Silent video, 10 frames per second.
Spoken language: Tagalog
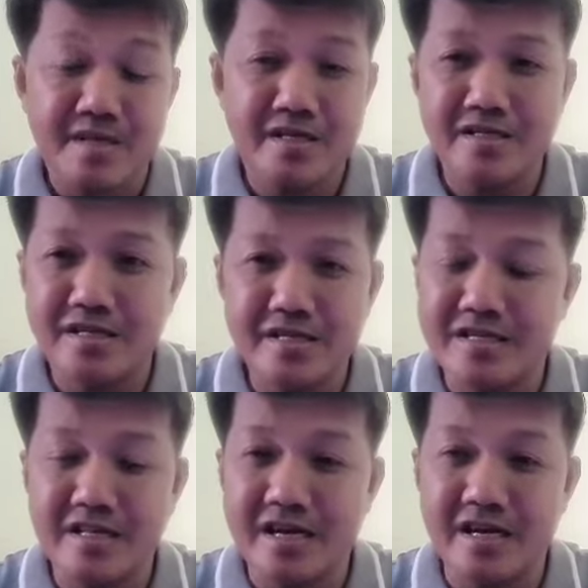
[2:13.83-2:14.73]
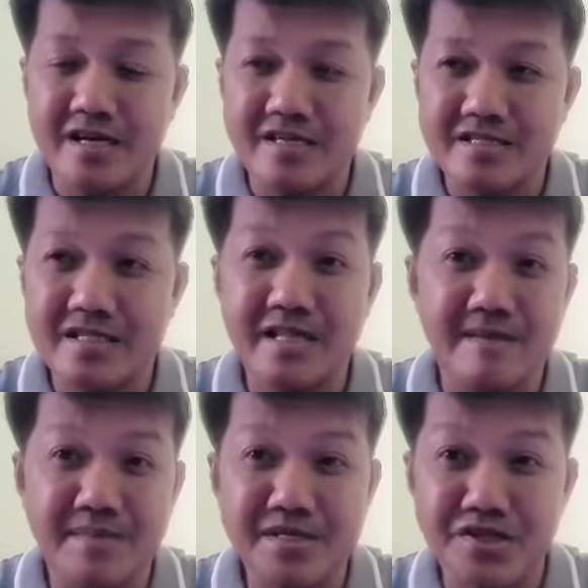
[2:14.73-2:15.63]
Hindi niya na
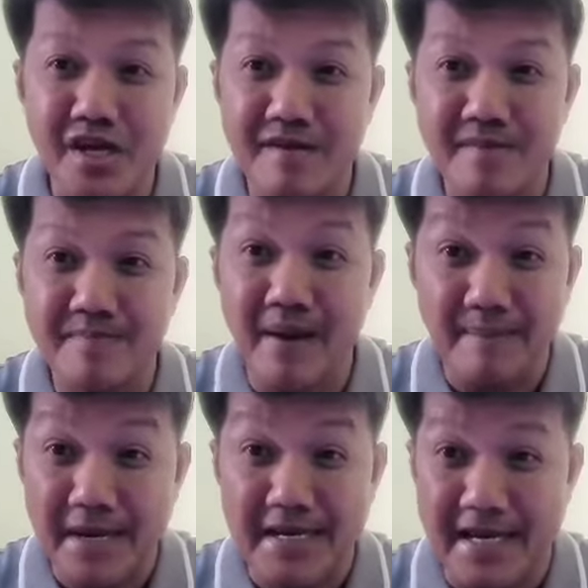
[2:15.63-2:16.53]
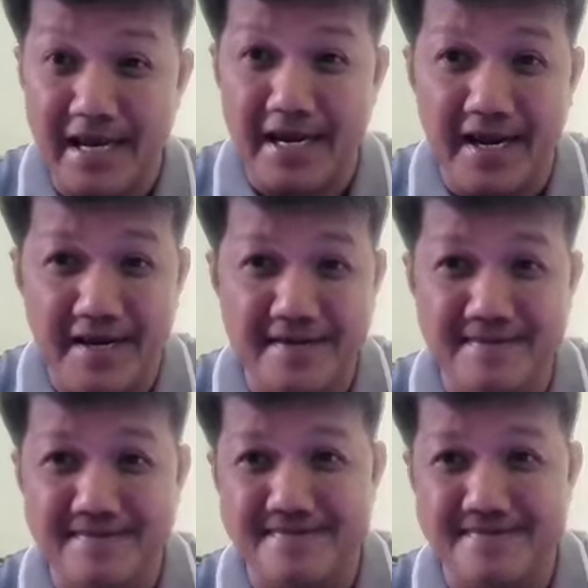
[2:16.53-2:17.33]
sinabing siya ay magpapakilala.